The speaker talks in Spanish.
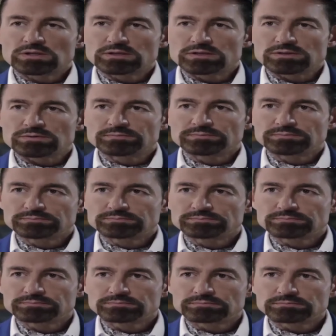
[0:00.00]
el niño.
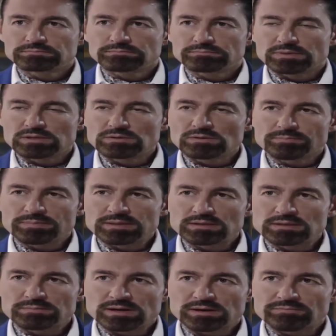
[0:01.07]
Vino a
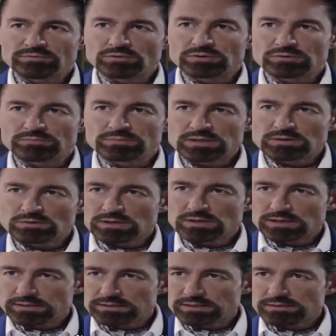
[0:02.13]
pedirme refugio. Me dijo
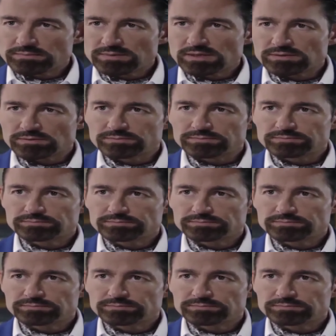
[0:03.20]
que le tiene miedo.